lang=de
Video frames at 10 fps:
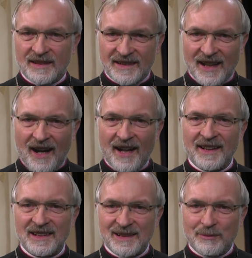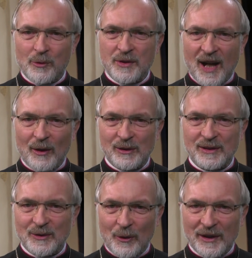Jahr
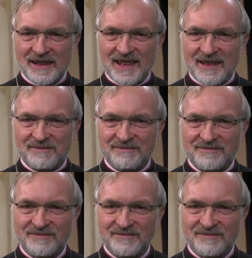2019.